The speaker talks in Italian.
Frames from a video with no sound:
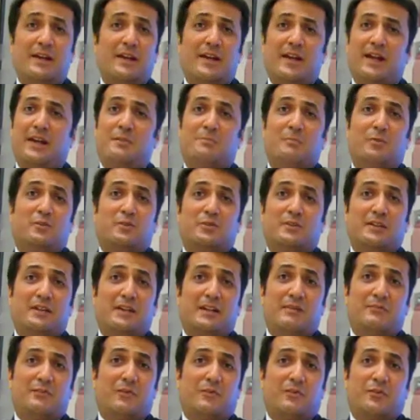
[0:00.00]
è il mondo
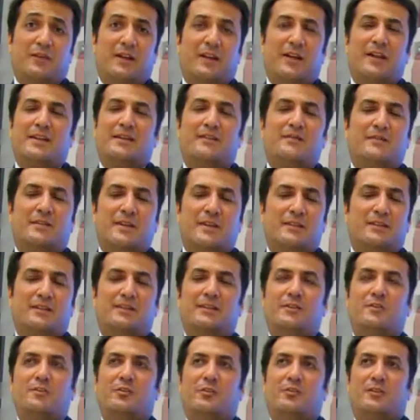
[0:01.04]
del lavoro che in
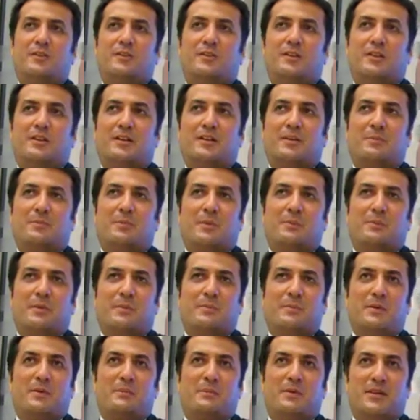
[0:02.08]
effetti non
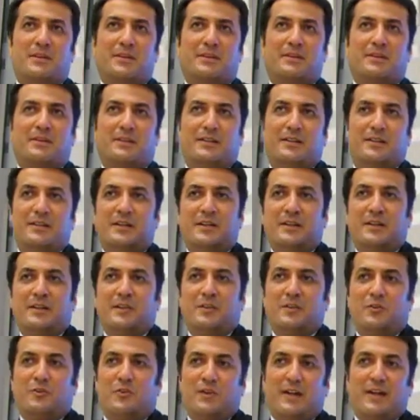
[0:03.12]
probabilmente
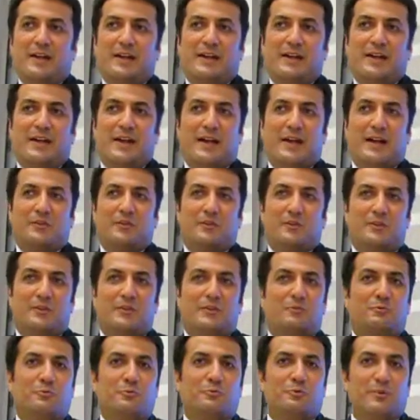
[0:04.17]
non è in grado
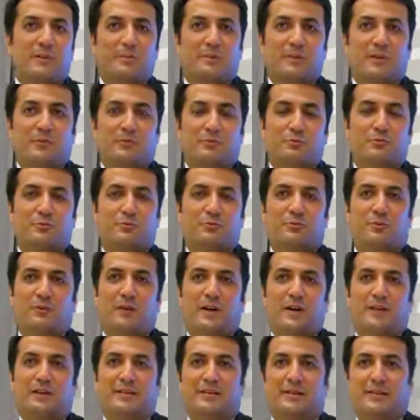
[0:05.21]
in tutto e per
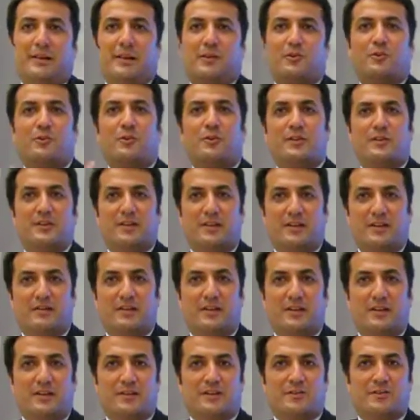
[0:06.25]
tutto di accogliere
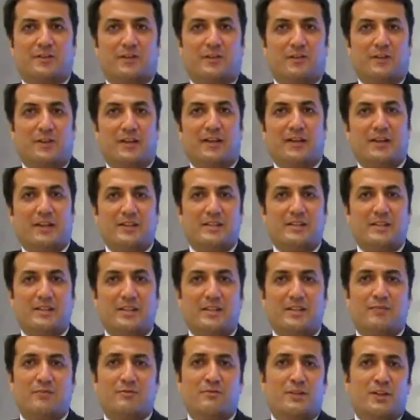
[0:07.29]
quelle che sono le richieste
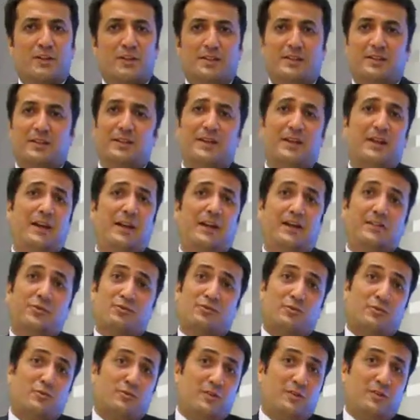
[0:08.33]
degli studenti e
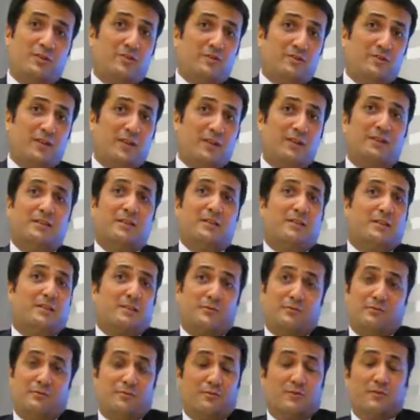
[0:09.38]
sono gli studenti che
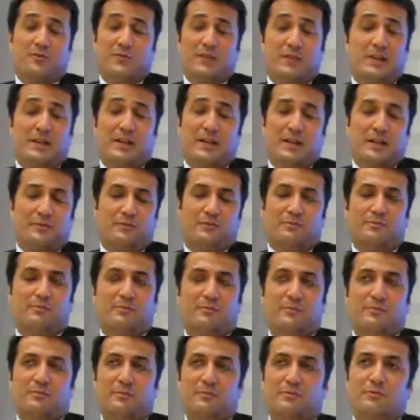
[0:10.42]
non sono in grado in
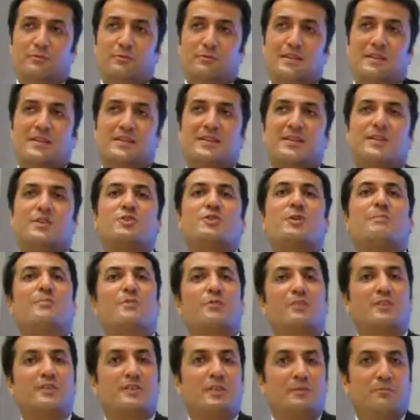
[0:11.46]
tutto e per tutto di essere già
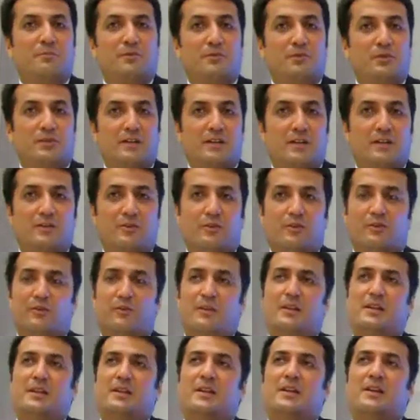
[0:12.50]
pronti al mondo del lavoro,
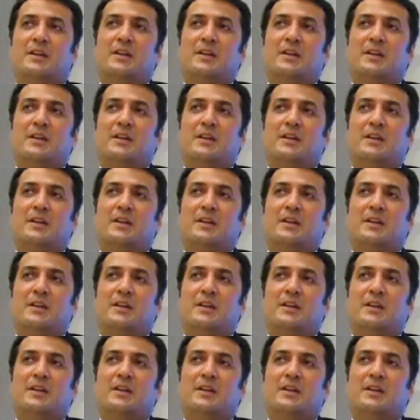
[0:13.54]
quindi